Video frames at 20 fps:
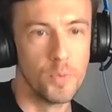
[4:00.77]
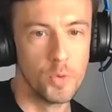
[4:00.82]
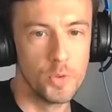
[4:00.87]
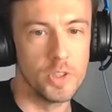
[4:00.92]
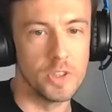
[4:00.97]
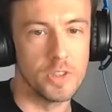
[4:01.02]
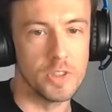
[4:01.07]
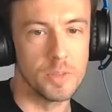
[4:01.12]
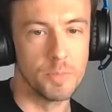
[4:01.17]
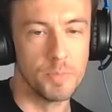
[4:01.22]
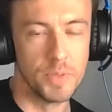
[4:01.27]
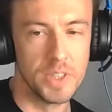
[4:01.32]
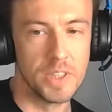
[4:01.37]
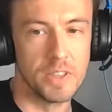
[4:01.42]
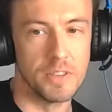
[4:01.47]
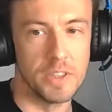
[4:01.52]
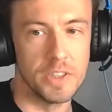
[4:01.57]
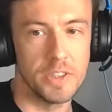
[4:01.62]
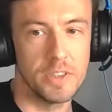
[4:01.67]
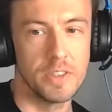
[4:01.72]
будет
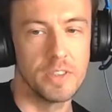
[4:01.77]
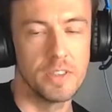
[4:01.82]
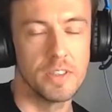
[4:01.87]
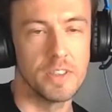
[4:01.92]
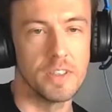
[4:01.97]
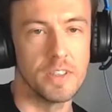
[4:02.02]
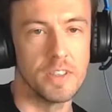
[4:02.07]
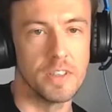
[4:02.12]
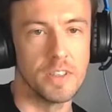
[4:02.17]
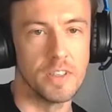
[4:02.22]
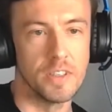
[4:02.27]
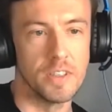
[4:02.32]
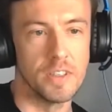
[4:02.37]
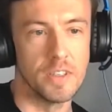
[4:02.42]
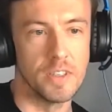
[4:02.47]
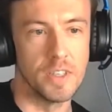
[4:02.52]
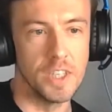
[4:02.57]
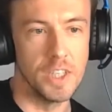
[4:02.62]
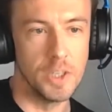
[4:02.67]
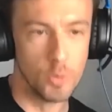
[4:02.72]
испытывать
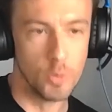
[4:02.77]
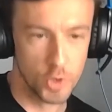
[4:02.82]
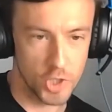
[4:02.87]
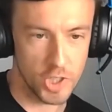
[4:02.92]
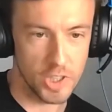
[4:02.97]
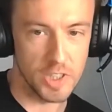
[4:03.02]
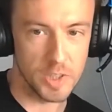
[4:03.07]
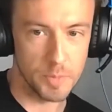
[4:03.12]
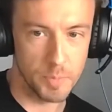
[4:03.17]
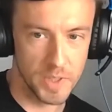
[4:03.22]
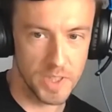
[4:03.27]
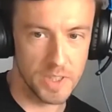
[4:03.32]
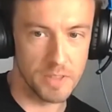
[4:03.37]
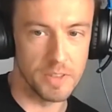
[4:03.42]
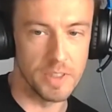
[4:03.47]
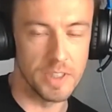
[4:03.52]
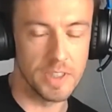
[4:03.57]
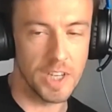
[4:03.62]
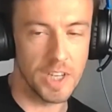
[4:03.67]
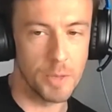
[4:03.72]
э, и уже
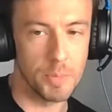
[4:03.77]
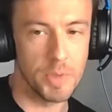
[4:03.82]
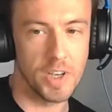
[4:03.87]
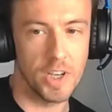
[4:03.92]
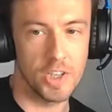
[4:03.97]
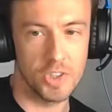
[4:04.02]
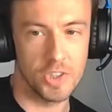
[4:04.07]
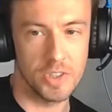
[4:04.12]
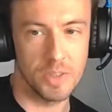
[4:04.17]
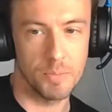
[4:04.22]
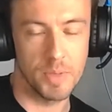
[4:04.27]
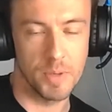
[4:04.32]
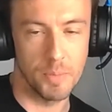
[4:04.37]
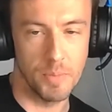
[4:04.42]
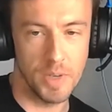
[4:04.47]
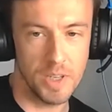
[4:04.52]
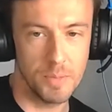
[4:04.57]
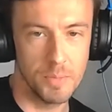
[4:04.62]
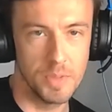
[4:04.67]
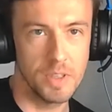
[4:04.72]
испытывает, как мне кажется,
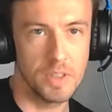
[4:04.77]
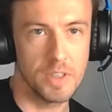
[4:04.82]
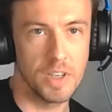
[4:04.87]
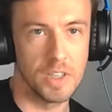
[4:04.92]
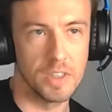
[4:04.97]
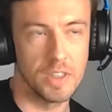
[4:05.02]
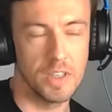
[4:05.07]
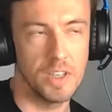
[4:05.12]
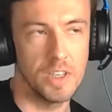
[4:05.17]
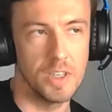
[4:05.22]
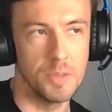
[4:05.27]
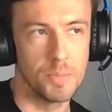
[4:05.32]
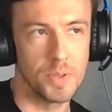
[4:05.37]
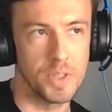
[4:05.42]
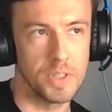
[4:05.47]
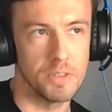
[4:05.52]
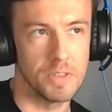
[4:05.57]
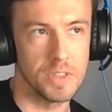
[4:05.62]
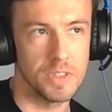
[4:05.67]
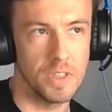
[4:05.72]
проблемы, когда им
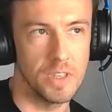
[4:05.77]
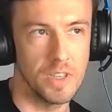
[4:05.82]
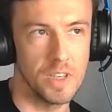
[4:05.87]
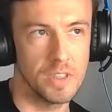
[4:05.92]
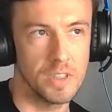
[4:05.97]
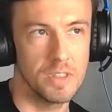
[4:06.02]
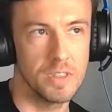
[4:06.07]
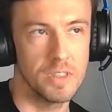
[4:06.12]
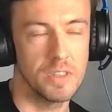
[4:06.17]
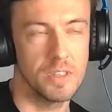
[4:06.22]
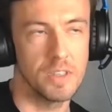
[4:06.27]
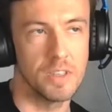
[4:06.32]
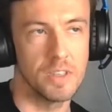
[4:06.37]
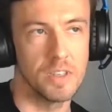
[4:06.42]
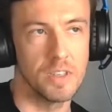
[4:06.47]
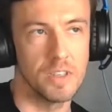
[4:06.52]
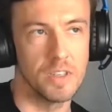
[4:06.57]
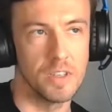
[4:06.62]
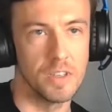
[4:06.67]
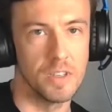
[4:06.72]
противостоят
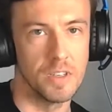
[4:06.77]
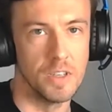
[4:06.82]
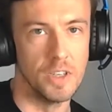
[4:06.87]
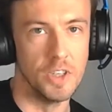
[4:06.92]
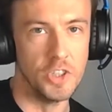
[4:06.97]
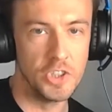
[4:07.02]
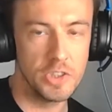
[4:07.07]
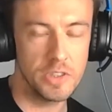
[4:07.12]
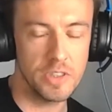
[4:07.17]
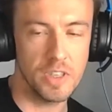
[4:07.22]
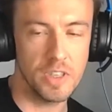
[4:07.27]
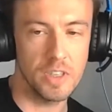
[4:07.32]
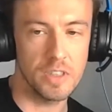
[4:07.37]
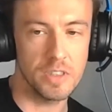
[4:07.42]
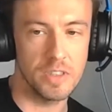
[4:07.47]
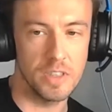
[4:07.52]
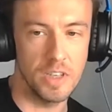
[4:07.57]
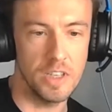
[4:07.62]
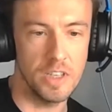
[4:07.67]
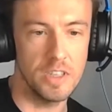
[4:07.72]
э,
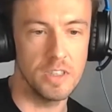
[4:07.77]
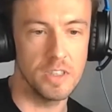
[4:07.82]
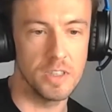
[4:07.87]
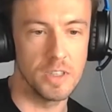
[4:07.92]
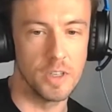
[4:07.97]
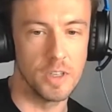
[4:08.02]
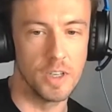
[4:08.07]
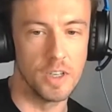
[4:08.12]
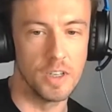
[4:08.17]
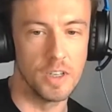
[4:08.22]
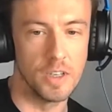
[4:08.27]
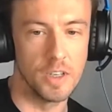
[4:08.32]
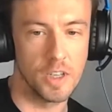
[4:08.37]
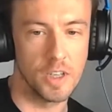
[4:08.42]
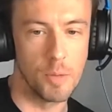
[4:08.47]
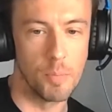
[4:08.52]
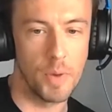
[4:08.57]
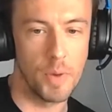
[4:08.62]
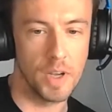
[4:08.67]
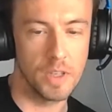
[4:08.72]
низкие, средние, э,
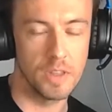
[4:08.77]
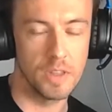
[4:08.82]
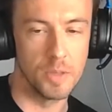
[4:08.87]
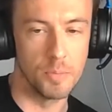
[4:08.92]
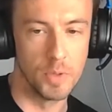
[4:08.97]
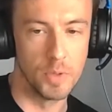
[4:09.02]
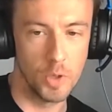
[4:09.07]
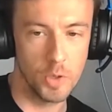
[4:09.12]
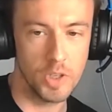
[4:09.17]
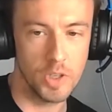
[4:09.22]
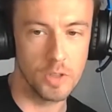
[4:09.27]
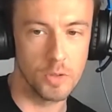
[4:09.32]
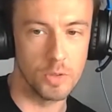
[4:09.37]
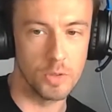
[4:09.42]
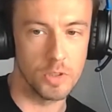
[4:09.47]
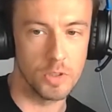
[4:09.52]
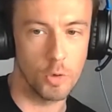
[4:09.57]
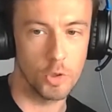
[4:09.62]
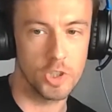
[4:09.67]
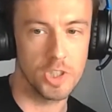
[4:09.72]
компактные блоки. То
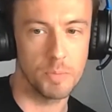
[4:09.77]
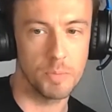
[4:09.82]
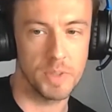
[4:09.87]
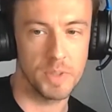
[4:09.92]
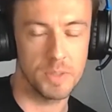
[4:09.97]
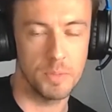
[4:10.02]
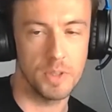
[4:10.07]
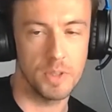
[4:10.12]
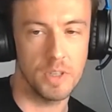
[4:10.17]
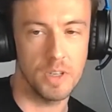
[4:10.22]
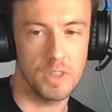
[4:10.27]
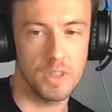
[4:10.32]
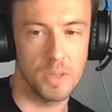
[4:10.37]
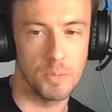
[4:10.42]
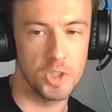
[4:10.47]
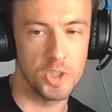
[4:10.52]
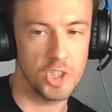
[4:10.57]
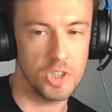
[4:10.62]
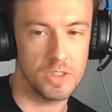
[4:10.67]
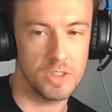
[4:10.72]
есть хочется посмотреть
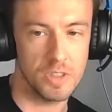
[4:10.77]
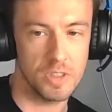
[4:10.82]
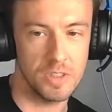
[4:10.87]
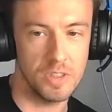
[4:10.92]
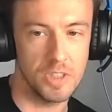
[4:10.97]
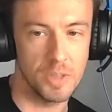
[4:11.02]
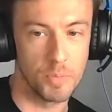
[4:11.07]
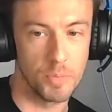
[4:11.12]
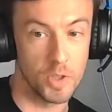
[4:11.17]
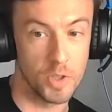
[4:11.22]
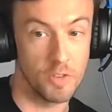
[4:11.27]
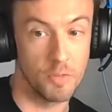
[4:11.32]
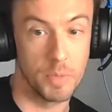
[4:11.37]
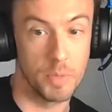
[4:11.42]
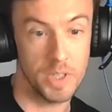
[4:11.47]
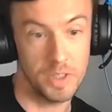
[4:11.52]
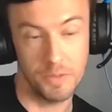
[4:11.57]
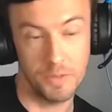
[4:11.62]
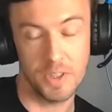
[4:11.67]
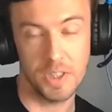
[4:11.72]
на Манчестер Сити против
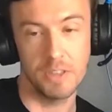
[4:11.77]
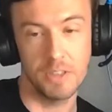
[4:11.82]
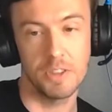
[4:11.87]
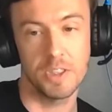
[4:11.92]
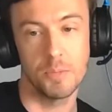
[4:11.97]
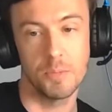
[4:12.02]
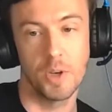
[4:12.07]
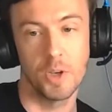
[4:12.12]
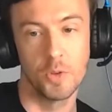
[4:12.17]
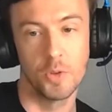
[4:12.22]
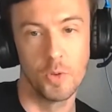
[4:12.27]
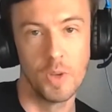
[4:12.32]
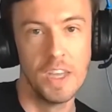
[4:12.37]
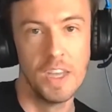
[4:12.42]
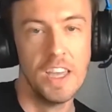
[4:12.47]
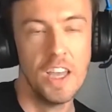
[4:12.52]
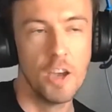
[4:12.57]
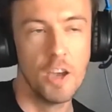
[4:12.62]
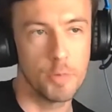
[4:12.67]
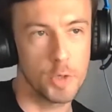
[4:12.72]
Брэнфорда в этом году.
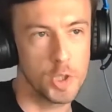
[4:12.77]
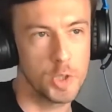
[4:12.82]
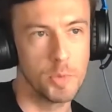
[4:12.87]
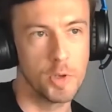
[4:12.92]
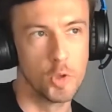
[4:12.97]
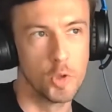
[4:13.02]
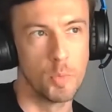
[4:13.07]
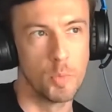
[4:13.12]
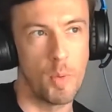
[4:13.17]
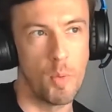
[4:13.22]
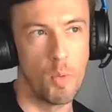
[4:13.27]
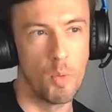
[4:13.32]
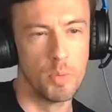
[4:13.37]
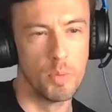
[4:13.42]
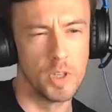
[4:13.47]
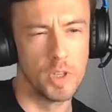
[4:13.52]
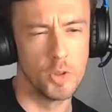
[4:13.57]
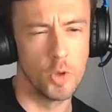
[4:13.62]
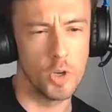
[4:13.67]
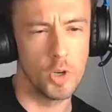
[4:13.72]
В прошлом году, по-моему,
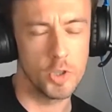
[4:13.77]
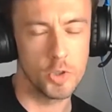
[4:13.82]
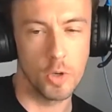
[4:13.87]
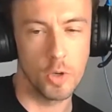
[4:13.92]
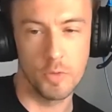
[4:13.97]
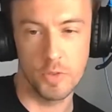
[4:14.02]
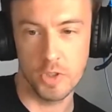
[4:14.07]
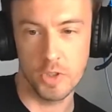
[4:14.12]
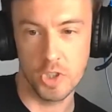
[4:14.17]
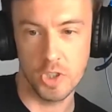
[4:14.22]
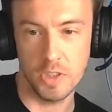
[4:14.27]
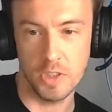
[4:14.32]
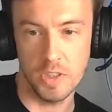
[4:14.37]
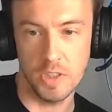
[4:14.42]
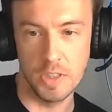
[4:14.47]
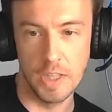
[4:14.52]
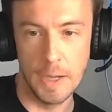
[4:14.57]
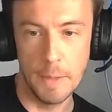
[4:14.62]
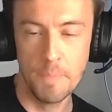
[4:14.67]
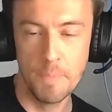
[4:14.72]
было 0 очков из
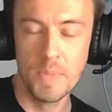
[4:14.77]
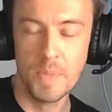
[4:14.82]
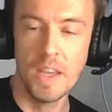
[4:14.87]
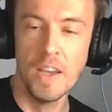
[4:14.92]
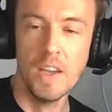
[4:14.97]
6, да?